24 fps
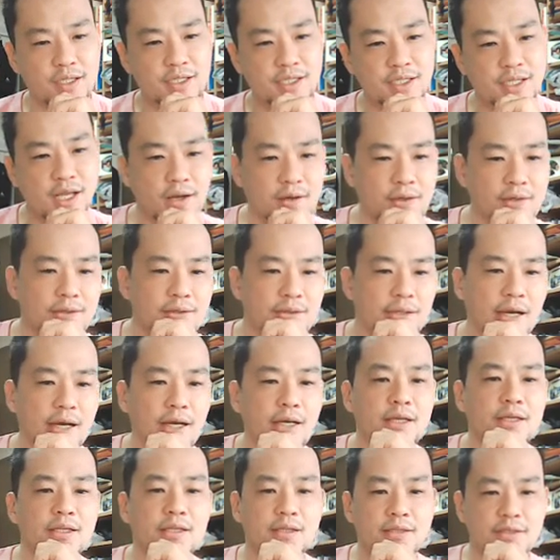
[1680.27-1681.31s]
したくな
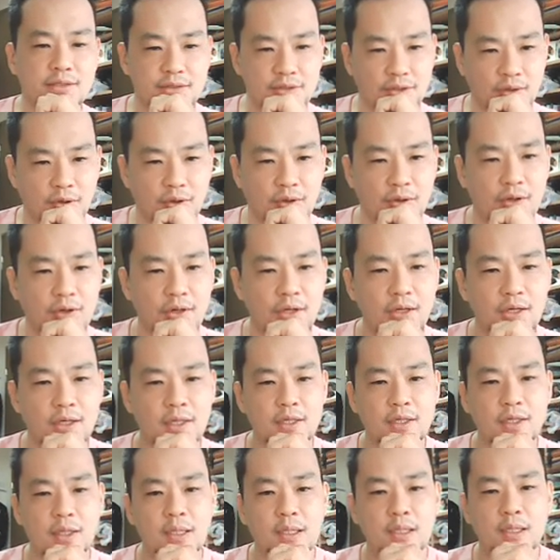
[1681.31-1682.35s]
いですよ。
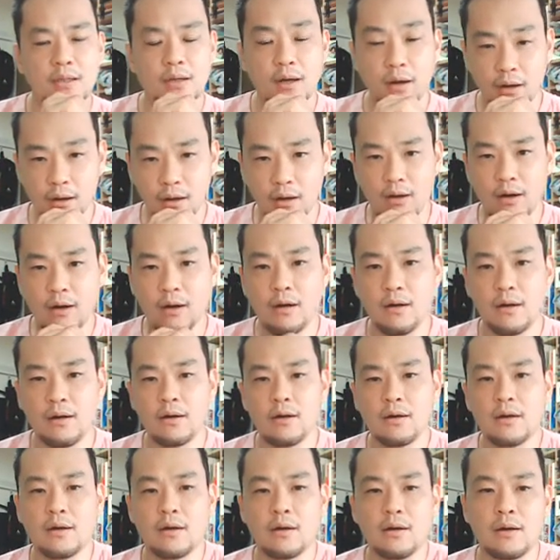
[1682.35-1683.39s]
うん。っ
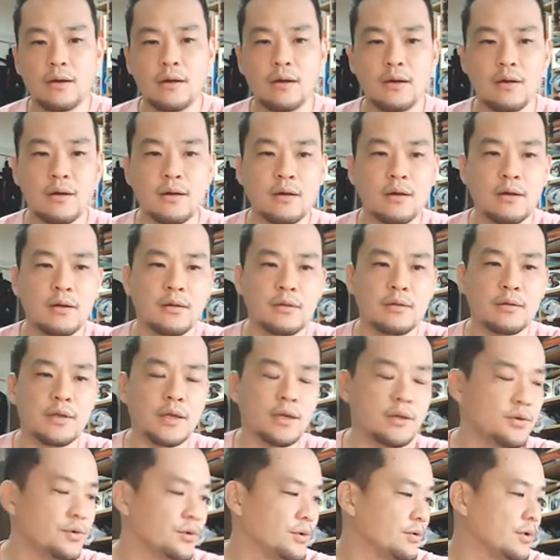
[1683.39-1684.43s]
て
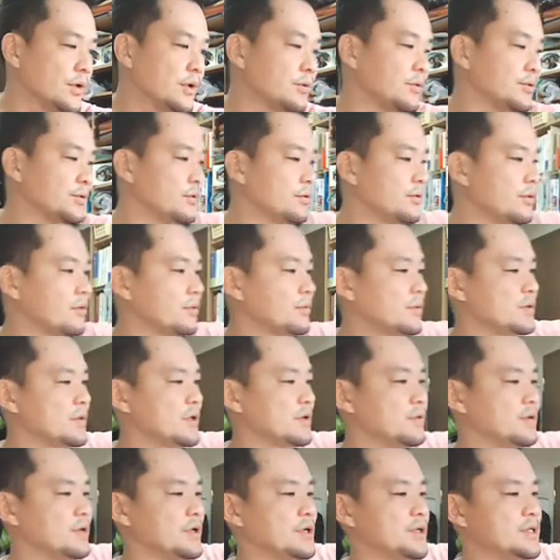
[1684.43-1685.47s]
いうようなことを、僕は
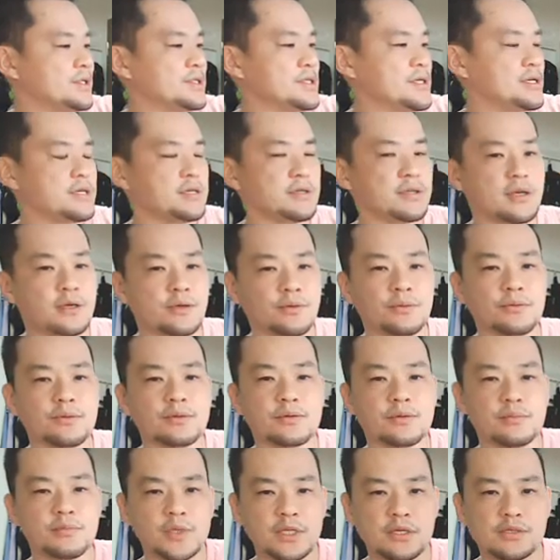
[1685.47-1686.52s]
これぜひね、
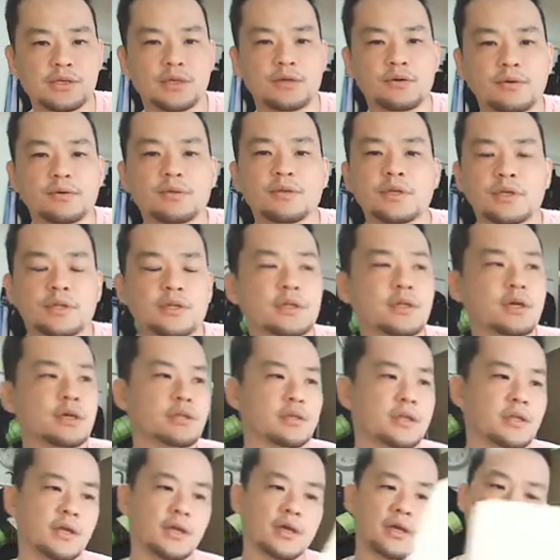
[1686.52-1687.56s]
ん皆さん読んでいただい
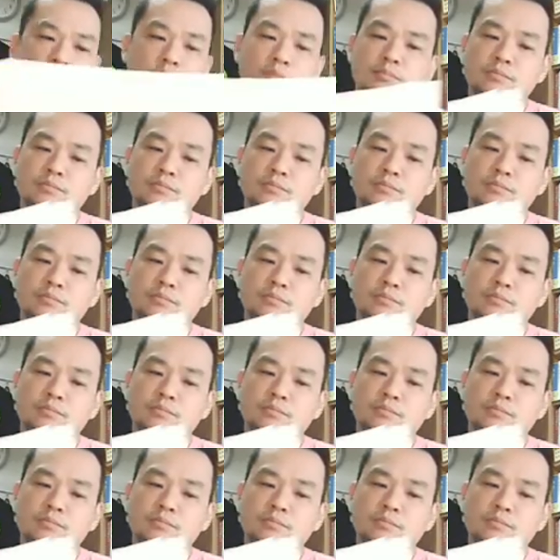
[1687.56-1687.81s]
て、